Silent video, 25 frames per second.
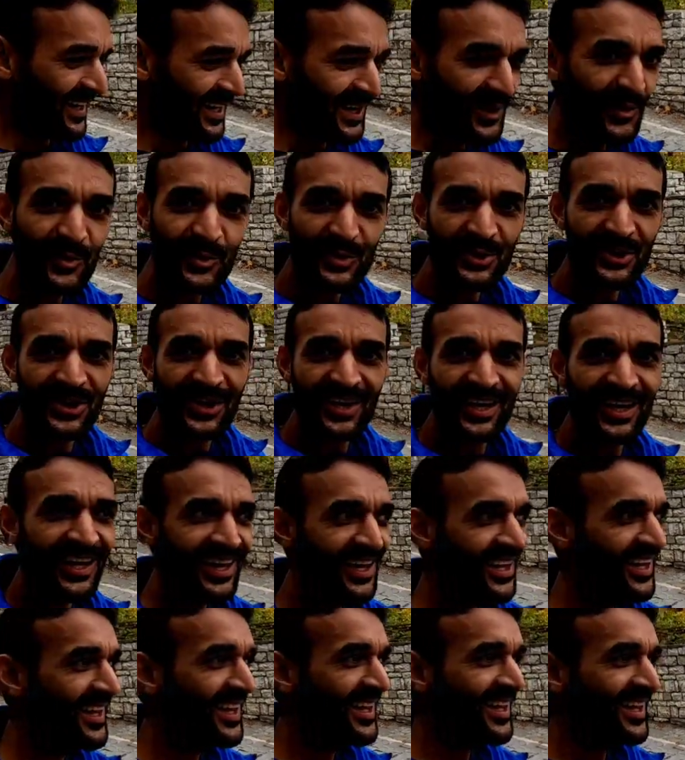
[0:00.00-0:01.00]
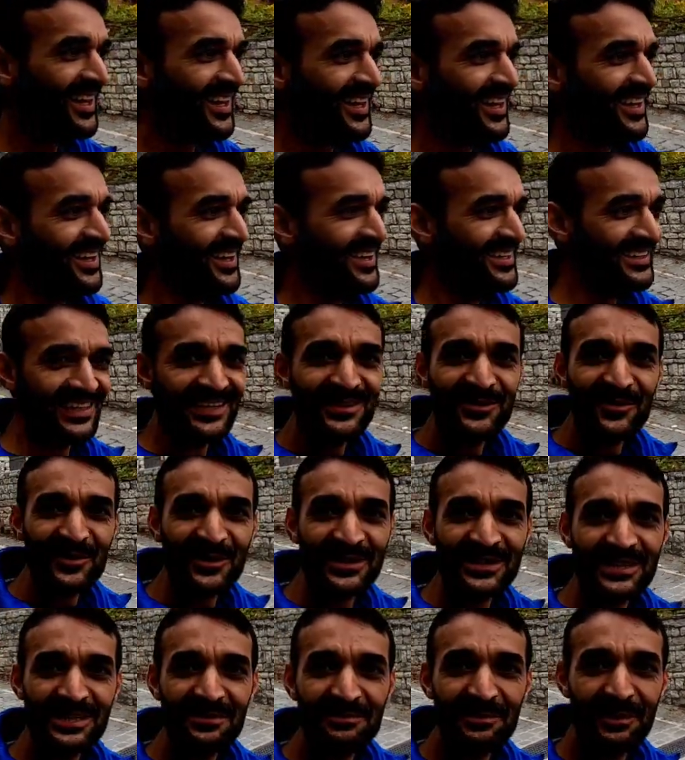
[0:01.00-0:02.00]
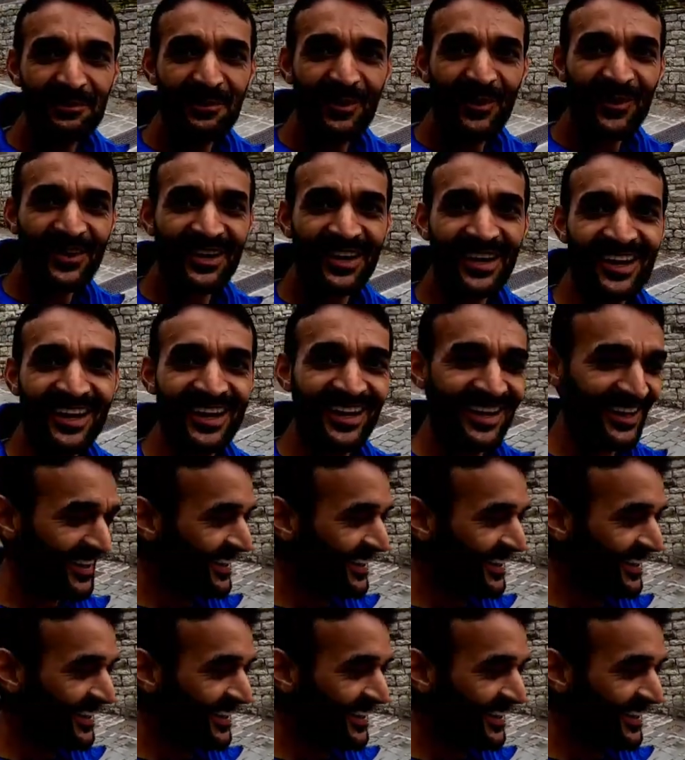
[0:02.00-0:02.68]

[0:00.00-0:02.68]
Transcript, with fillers: अरे कुत्ते ये तो हिंदी में भौंक रहे